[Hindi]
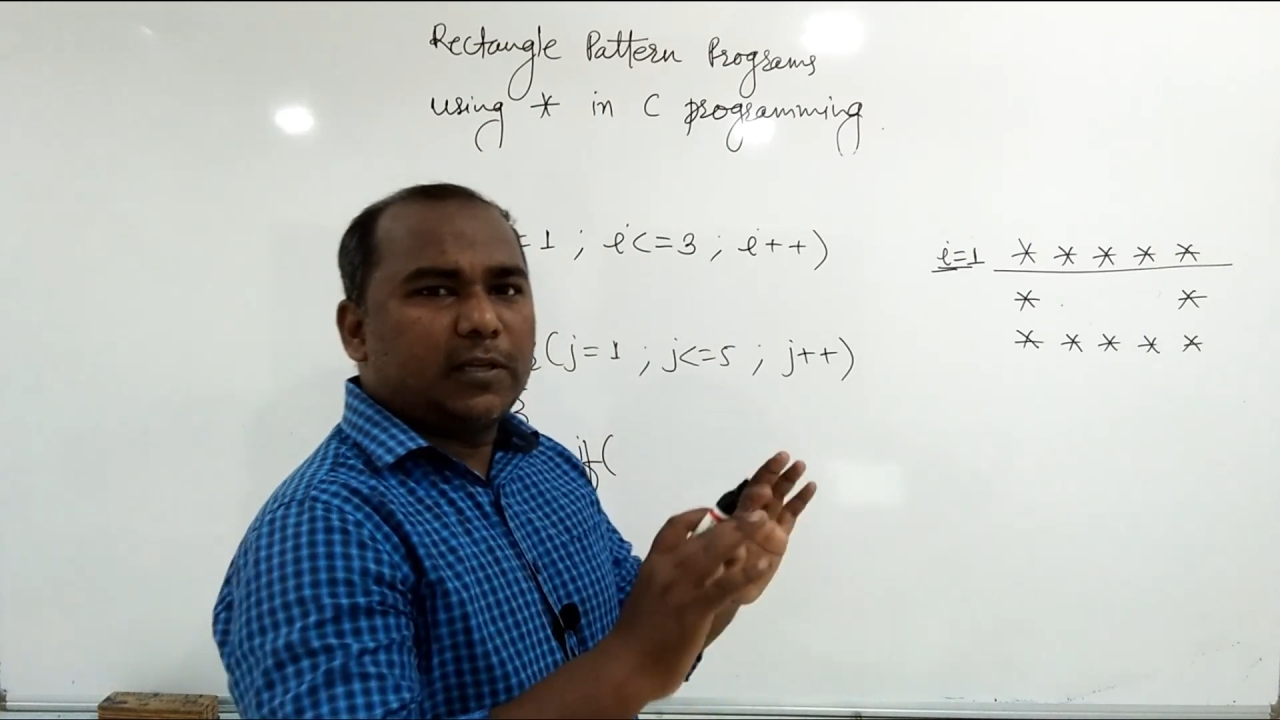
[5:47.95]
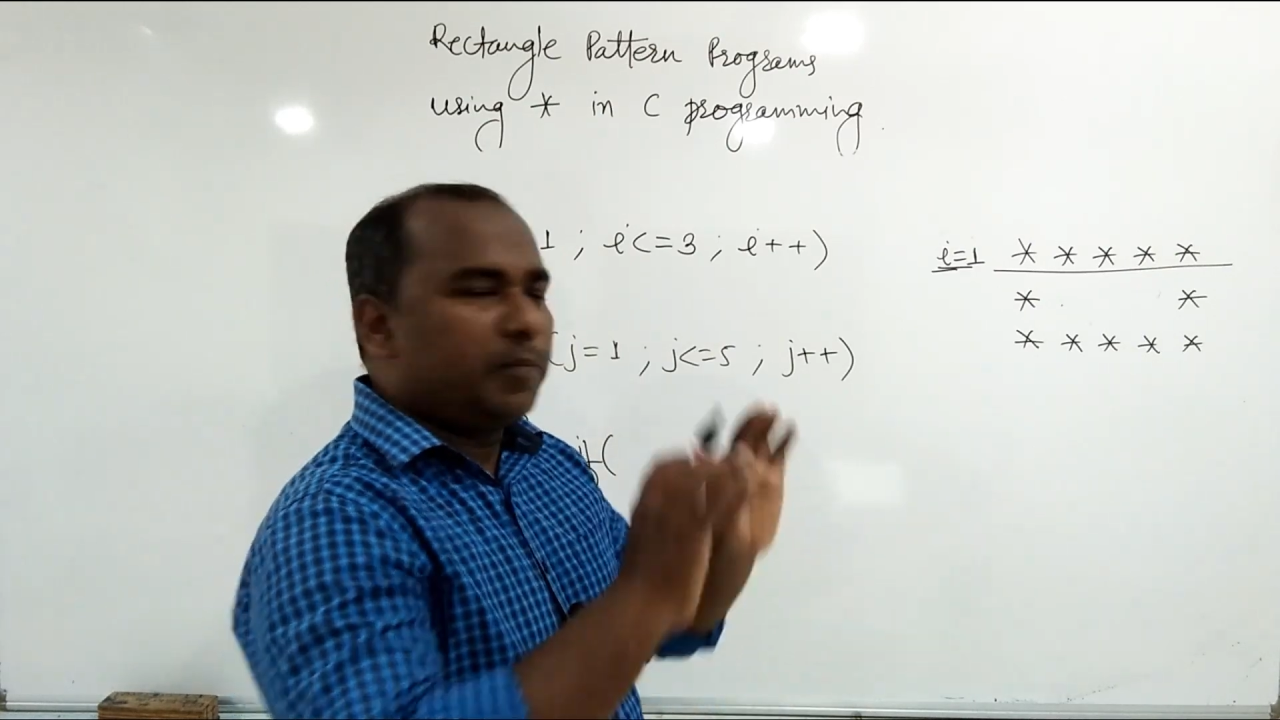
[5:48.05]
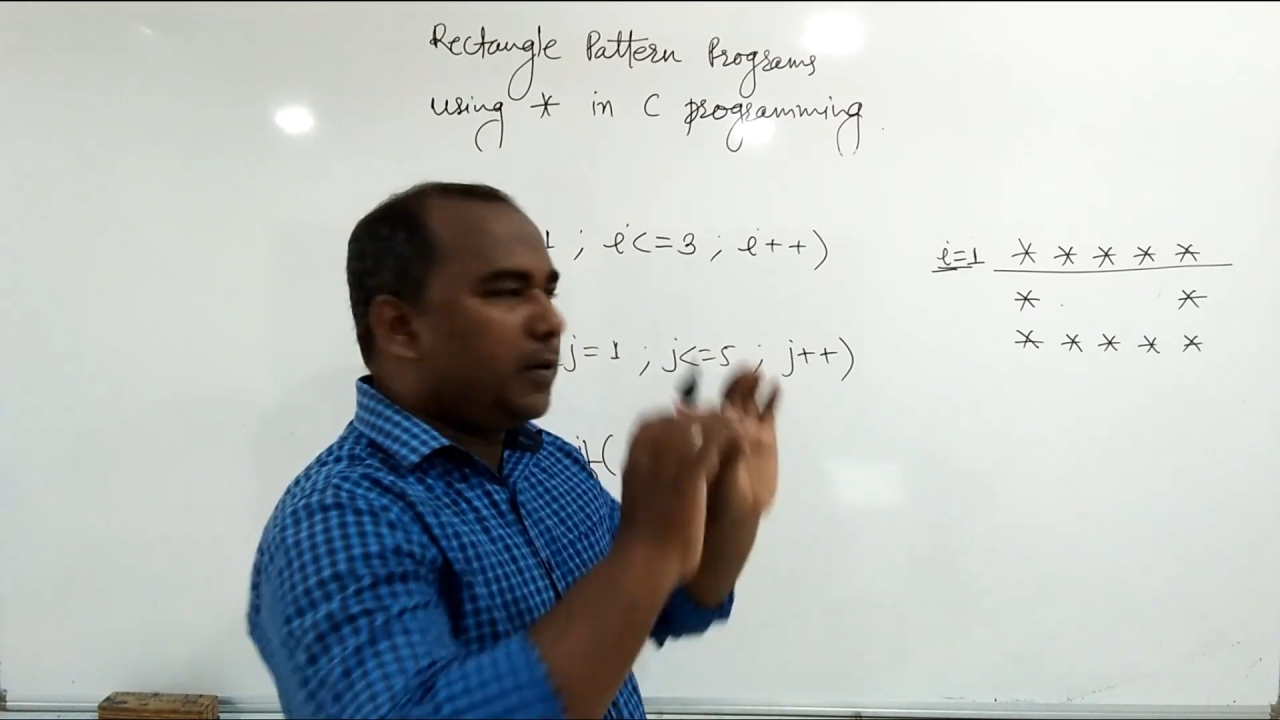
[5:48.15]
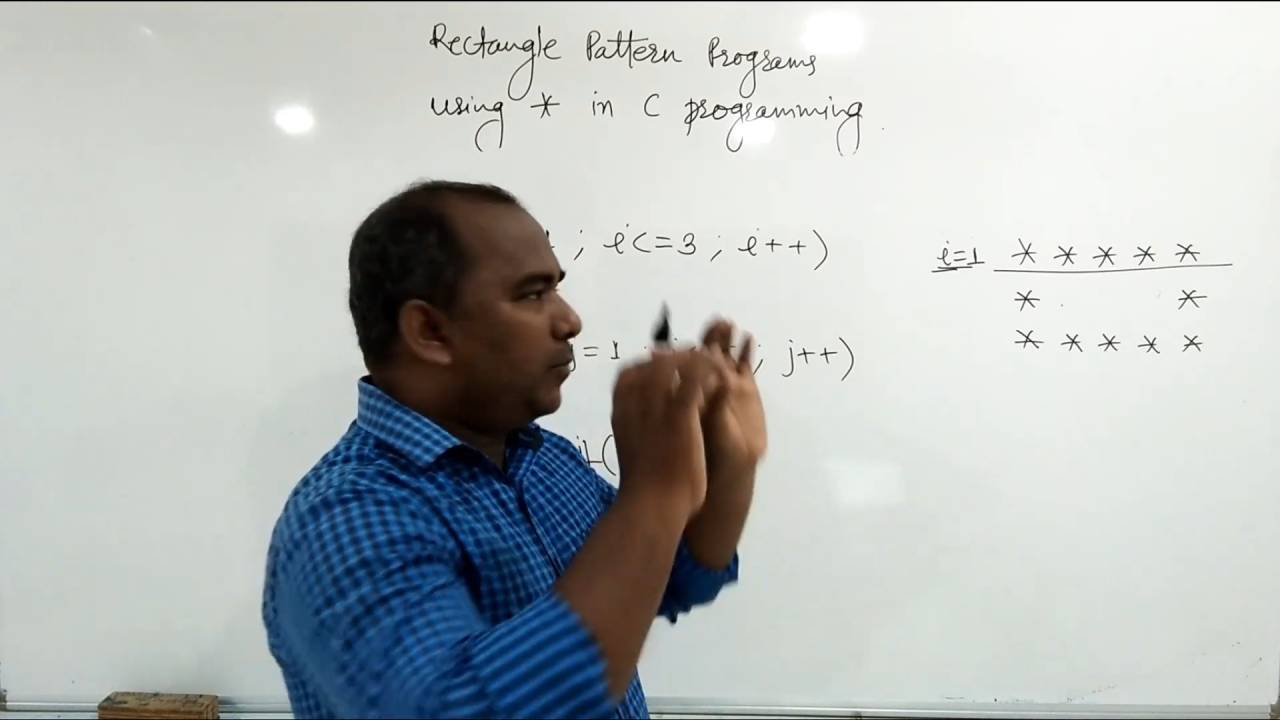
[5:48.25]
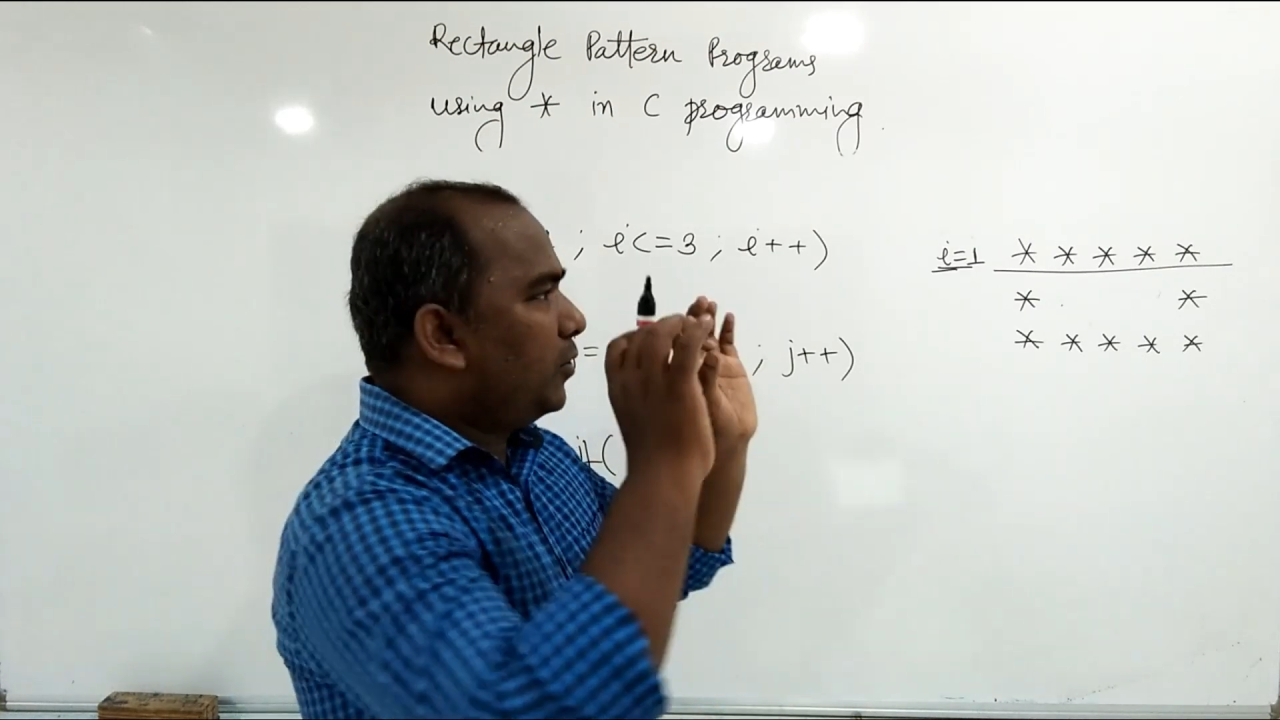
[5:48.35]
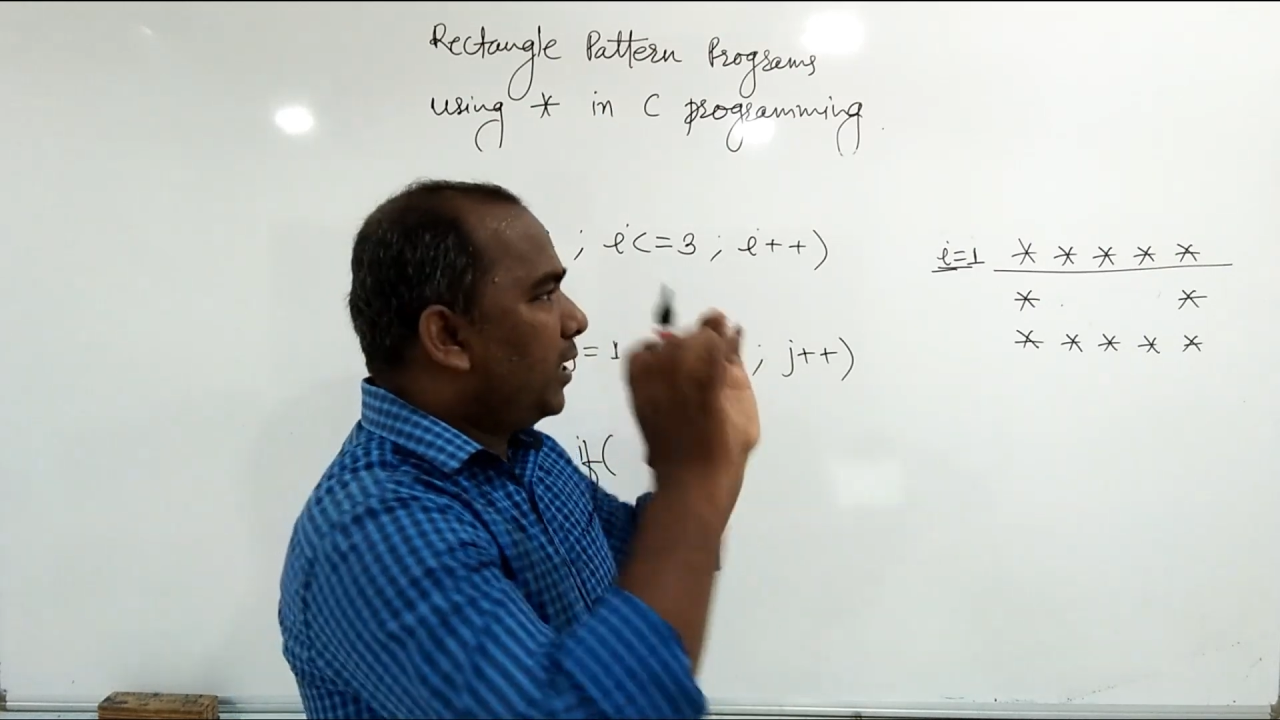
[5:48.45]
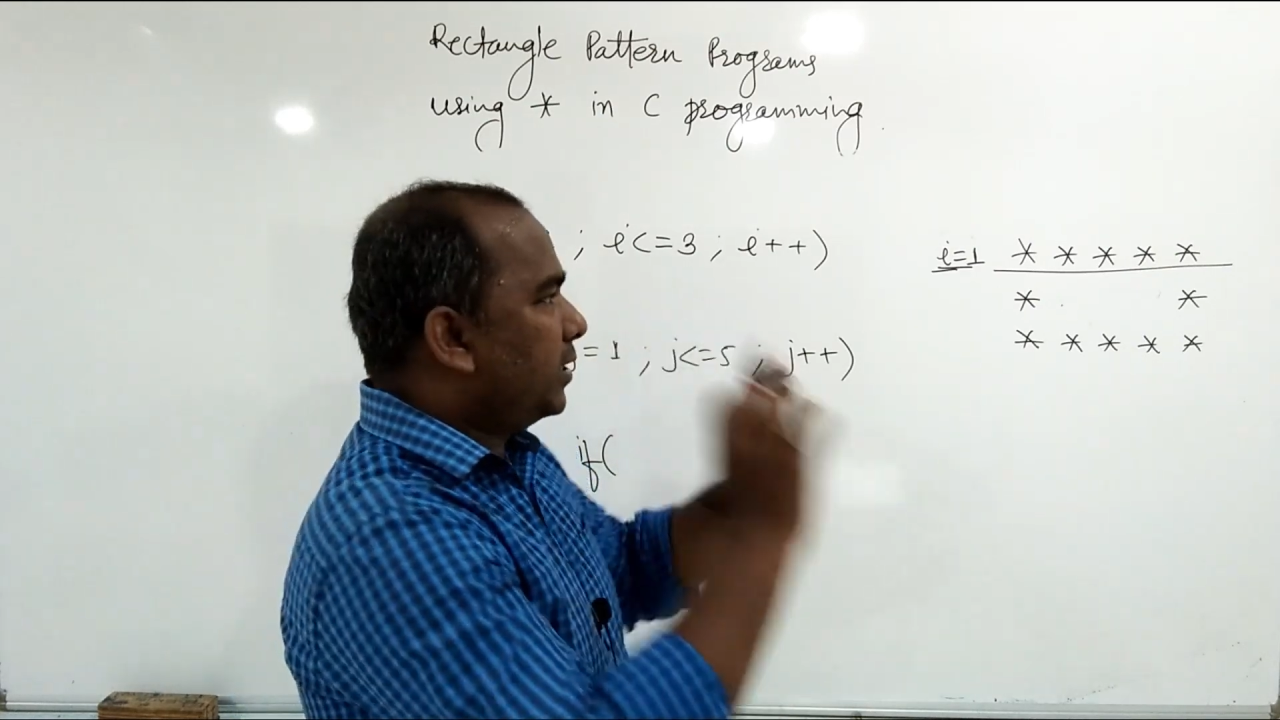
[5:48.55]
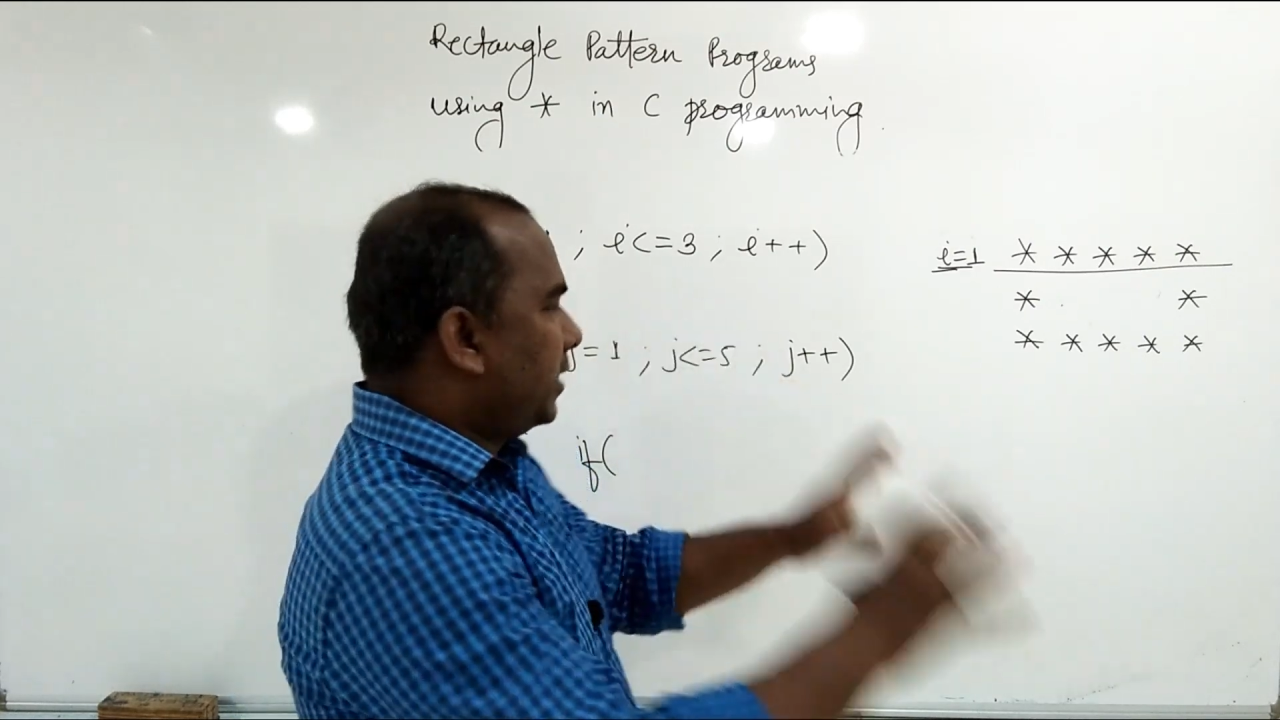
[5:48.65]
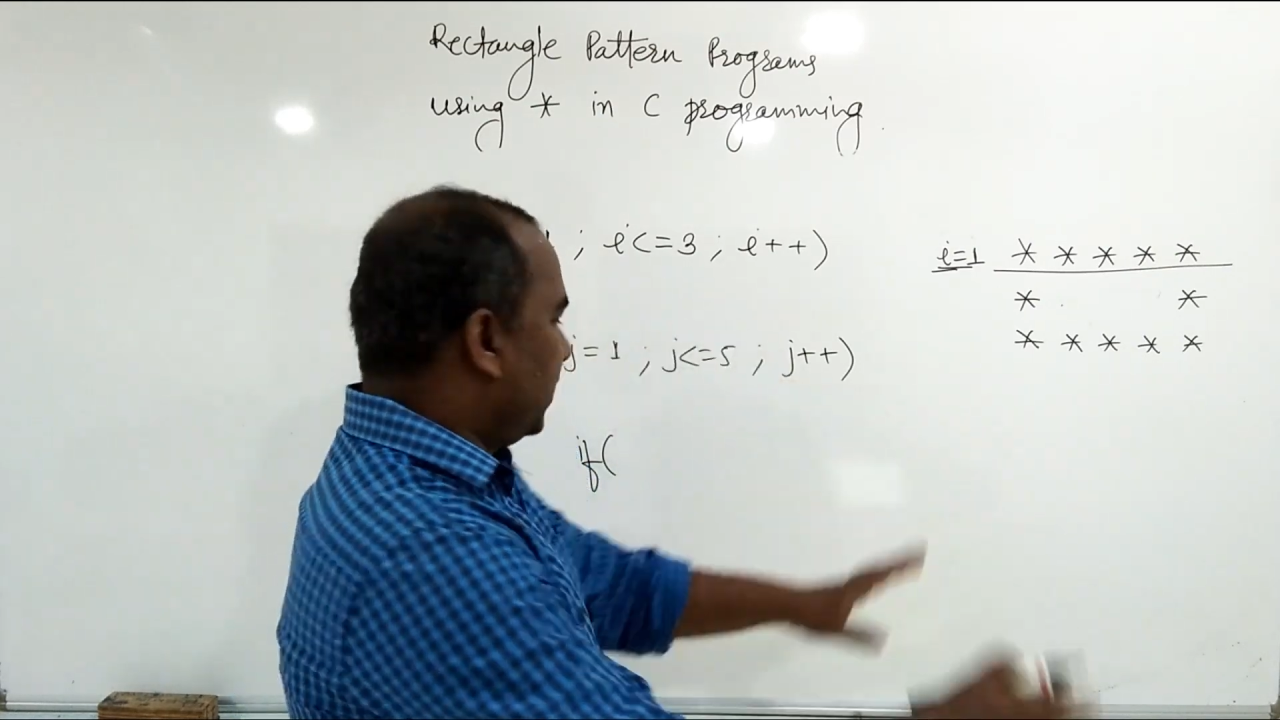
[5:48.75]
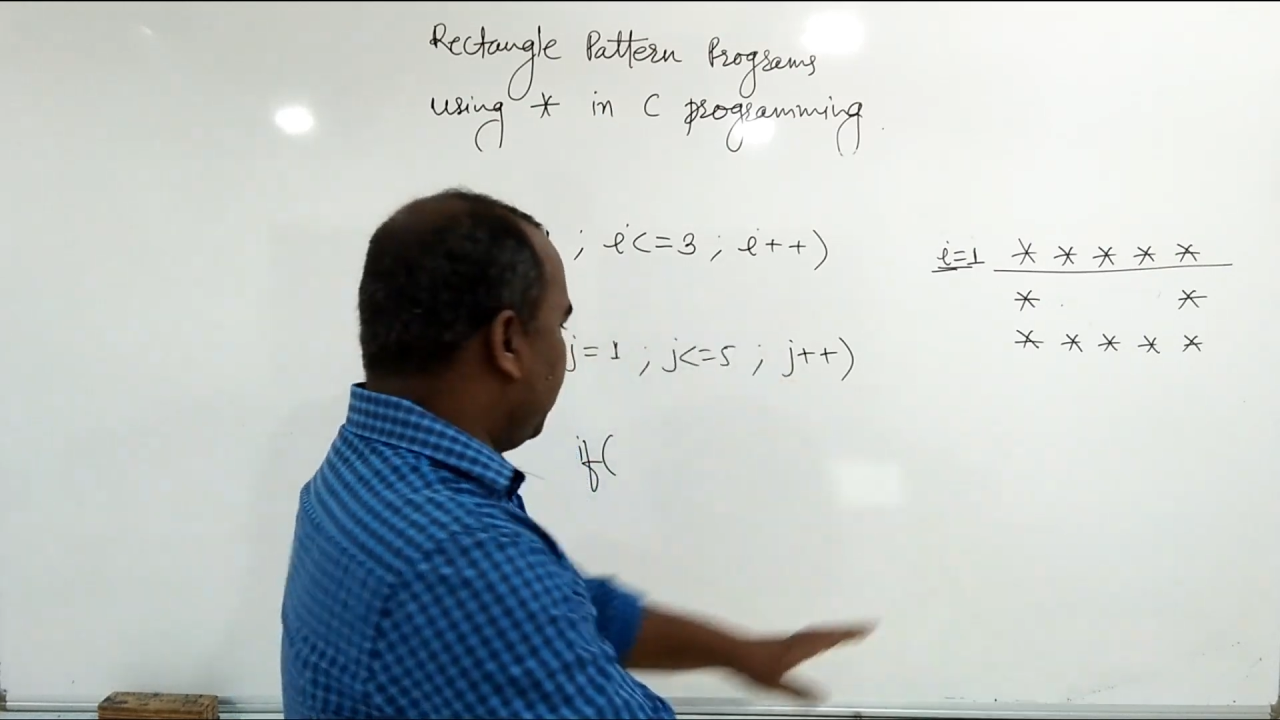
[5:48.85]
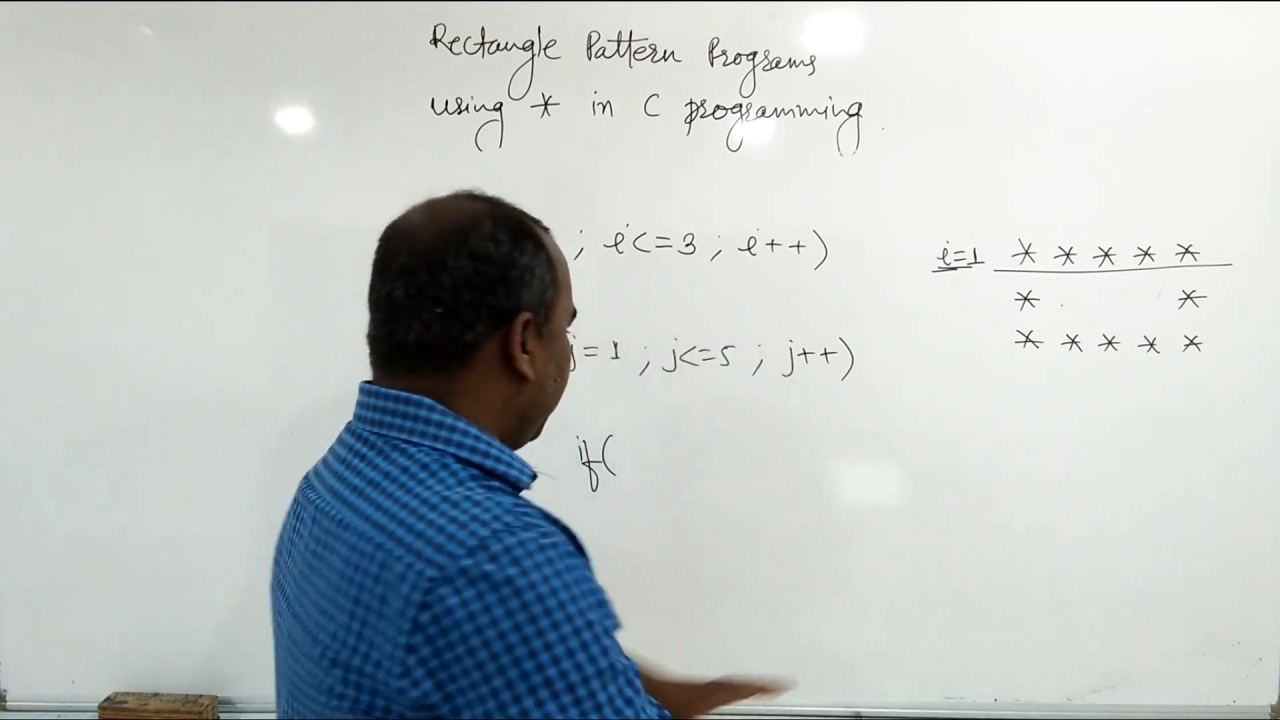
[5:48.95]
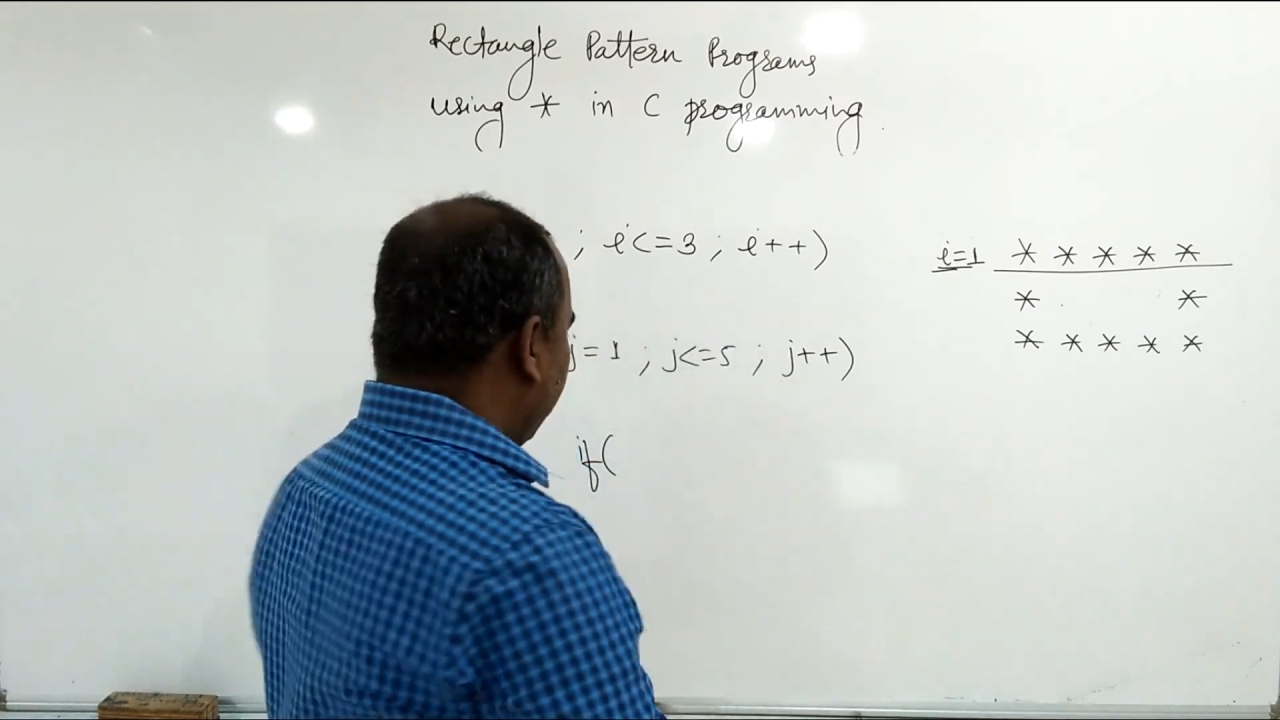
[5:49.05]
सिंपली मुझे एस्ट्रिक ही